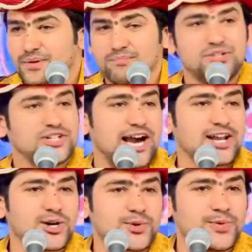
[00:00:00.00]
विचार
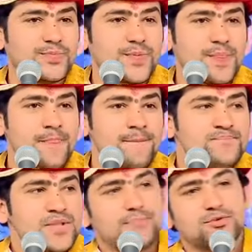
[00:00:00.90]
करो
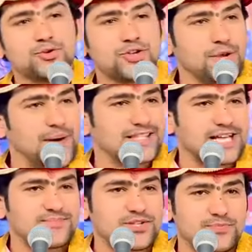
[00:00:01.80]
हम दूसरी बात
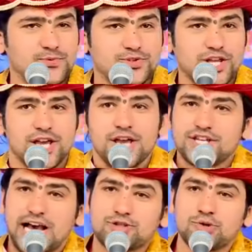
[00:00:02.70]
आपसे पूछते हैं
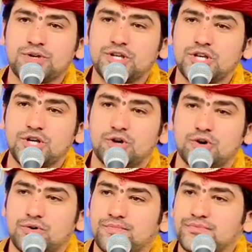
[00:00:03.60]
क्या तुम किसी को
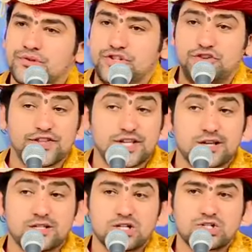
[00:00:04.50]
जीवित
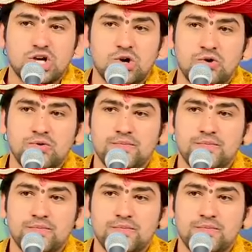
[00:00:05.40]
कर सकते हो